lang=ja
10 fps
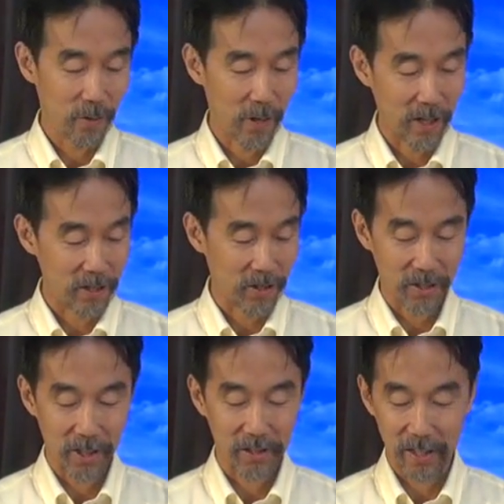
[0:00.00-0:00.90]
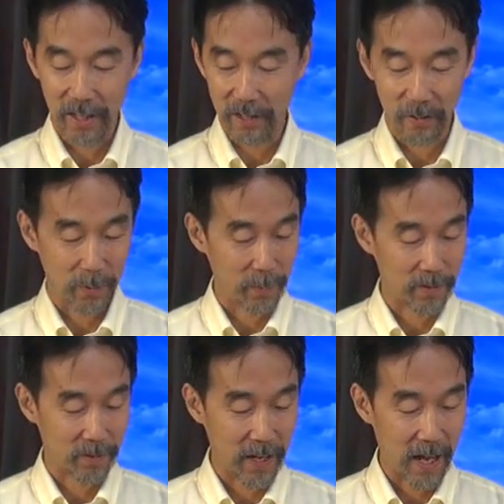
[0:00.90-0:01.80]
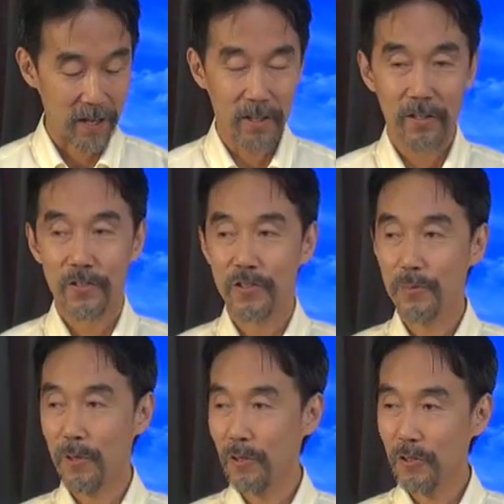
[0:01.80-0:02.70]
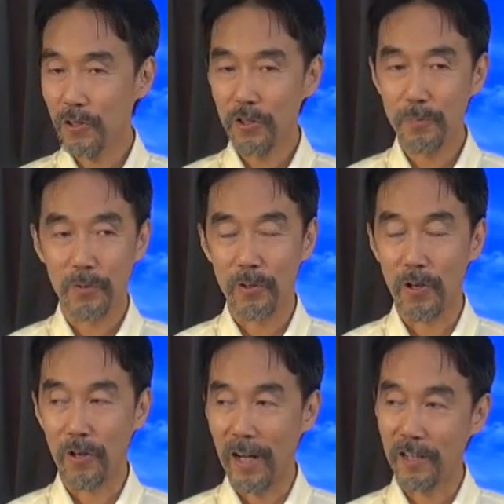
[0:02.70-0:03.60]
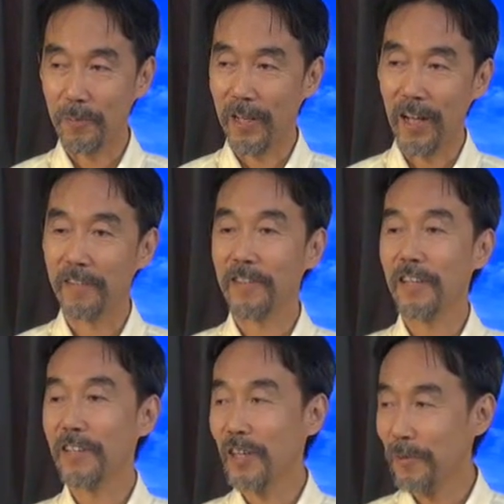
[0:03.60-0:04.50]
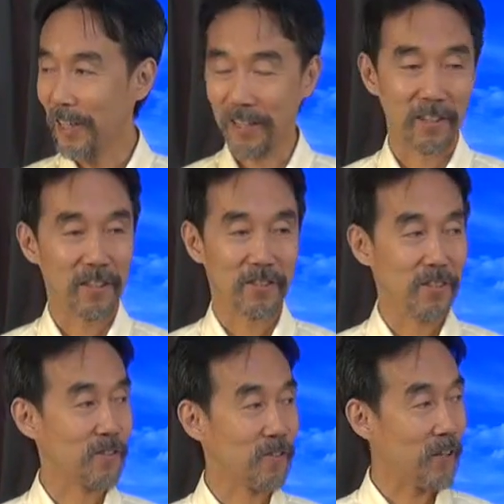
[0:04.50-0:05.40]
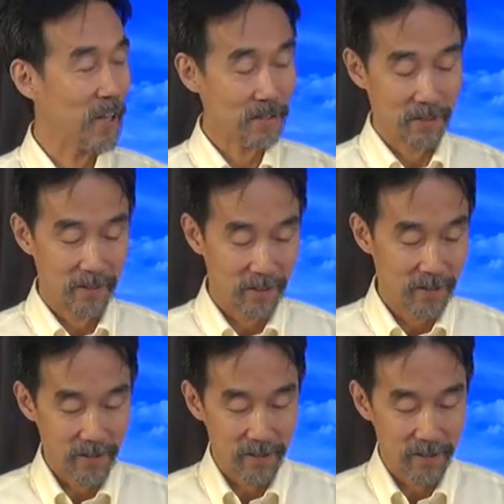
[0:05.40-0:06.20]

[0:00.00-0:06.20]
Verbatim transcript: こう話していきたいなと思いますがスモールグループのある意味で発展系みたいな形ですけどね